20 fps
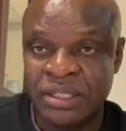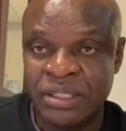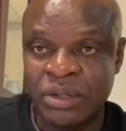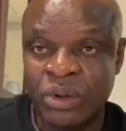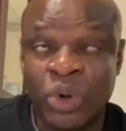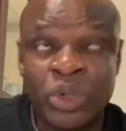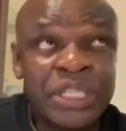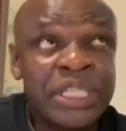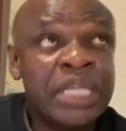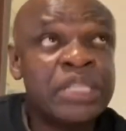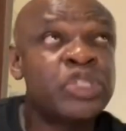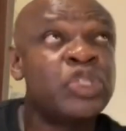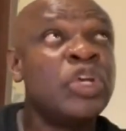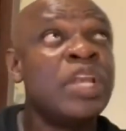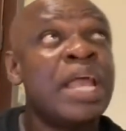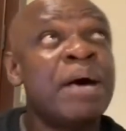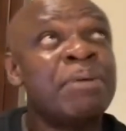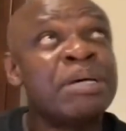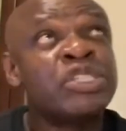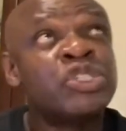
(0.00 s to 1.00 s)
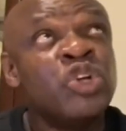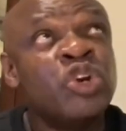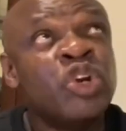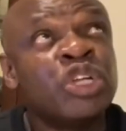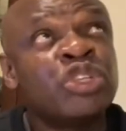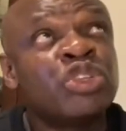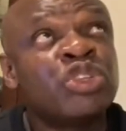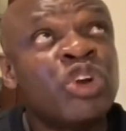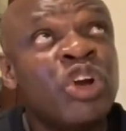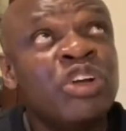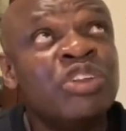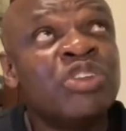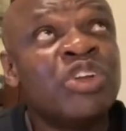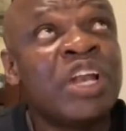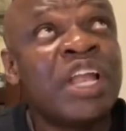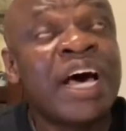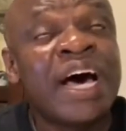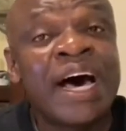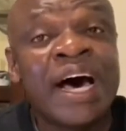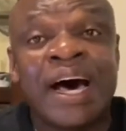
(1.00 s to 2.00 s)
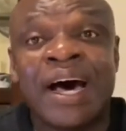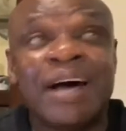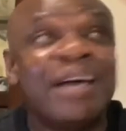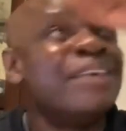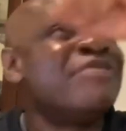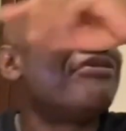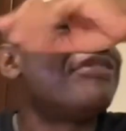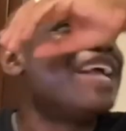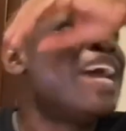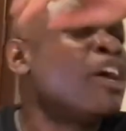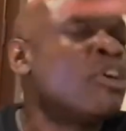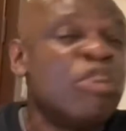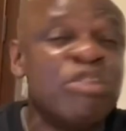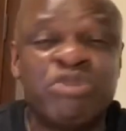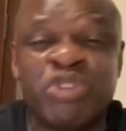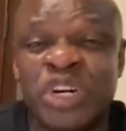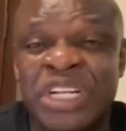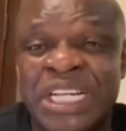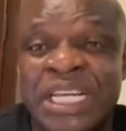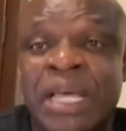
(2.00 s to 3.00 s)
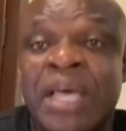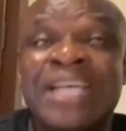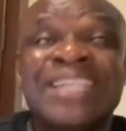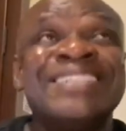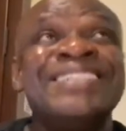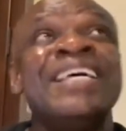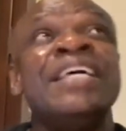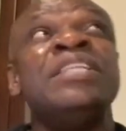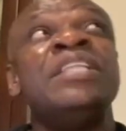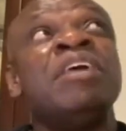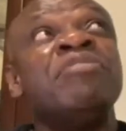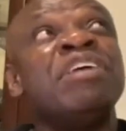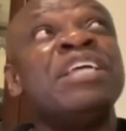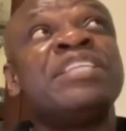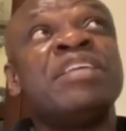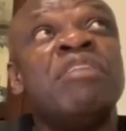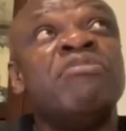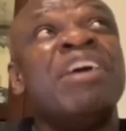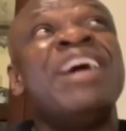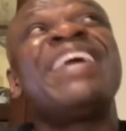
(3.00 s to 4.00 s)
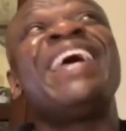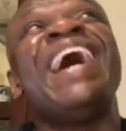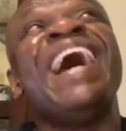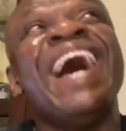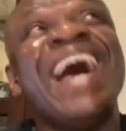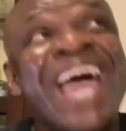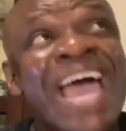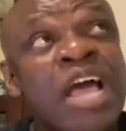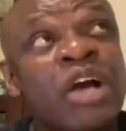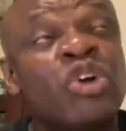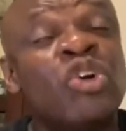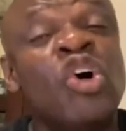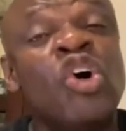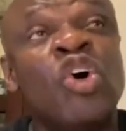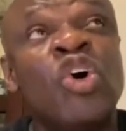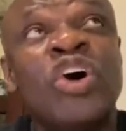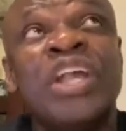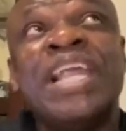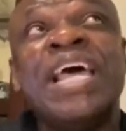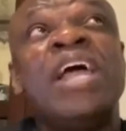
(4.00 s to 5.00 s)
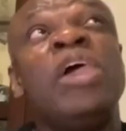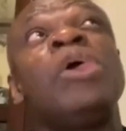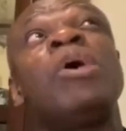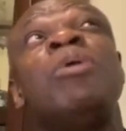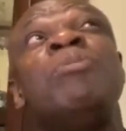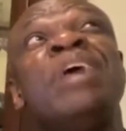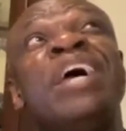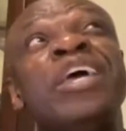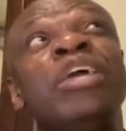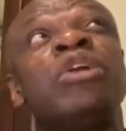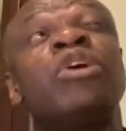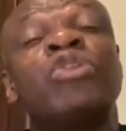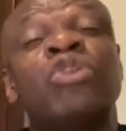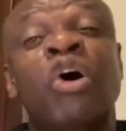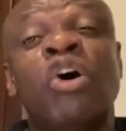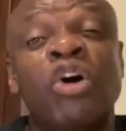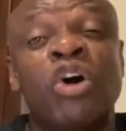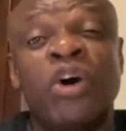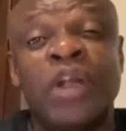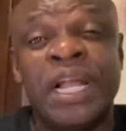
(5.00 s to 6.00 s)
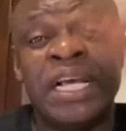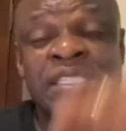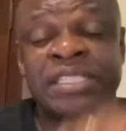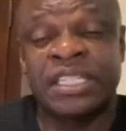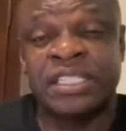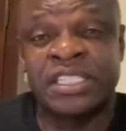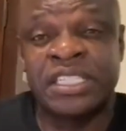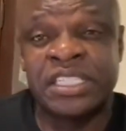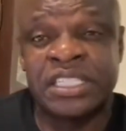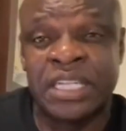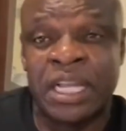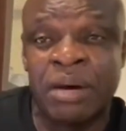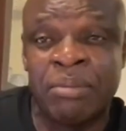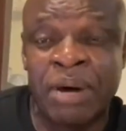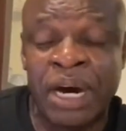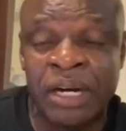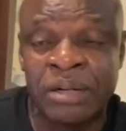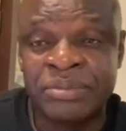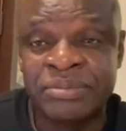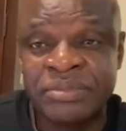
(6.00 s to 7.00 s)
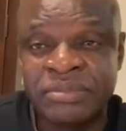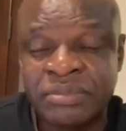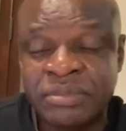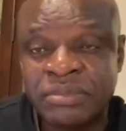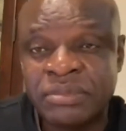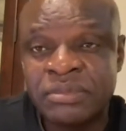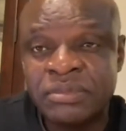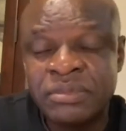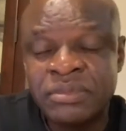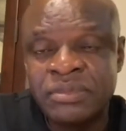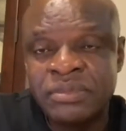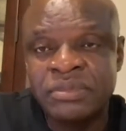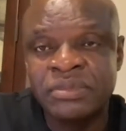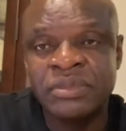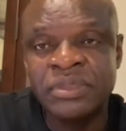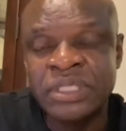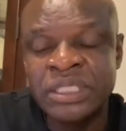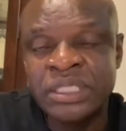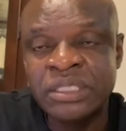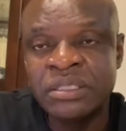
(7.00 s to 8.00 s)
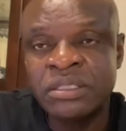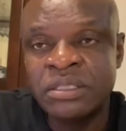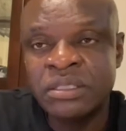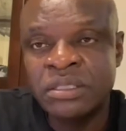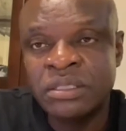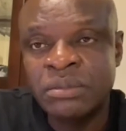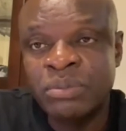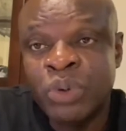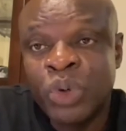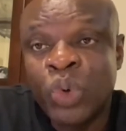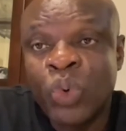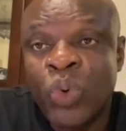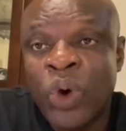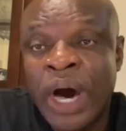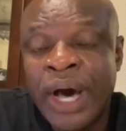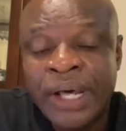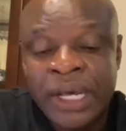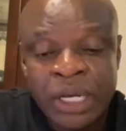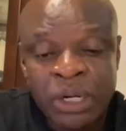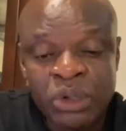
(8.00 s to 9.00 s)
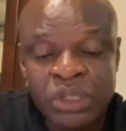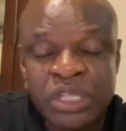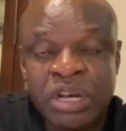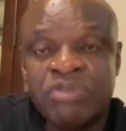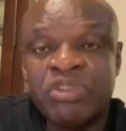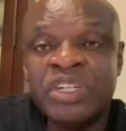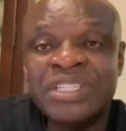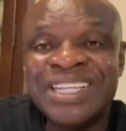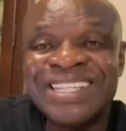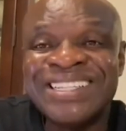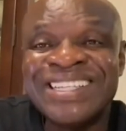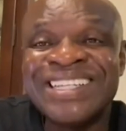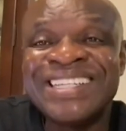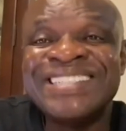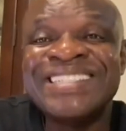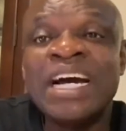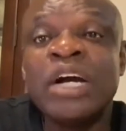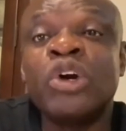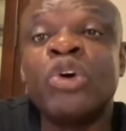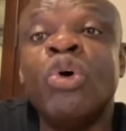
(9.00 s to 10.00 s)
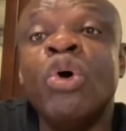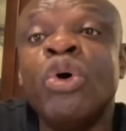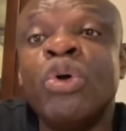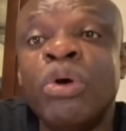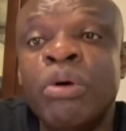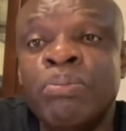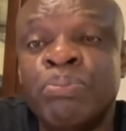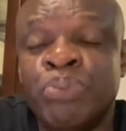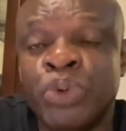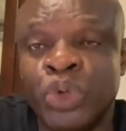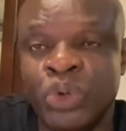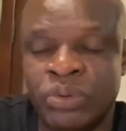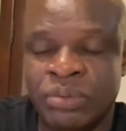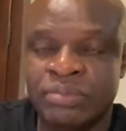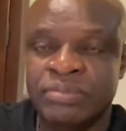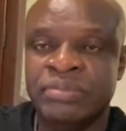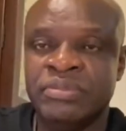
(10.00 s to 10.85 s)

au-dessus là-bas, sur le tronc de la francophonie, il devait y avoir un Congolais ou bien une Congolaise assise là-bas. Pourquoi nous avons des dirigeants corrompus